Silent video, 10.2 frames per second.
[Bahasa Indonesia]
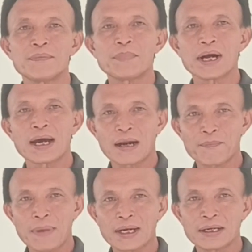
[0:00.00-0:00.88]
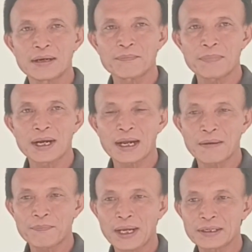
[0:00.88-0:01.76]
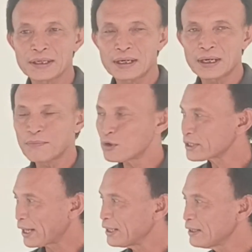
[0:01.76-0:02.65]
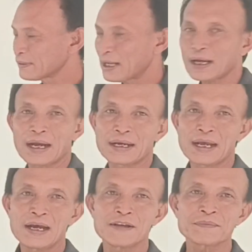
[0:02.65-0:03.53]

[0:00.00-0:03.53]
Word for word: uh, penggarapan penggarapan bonsai nah, karena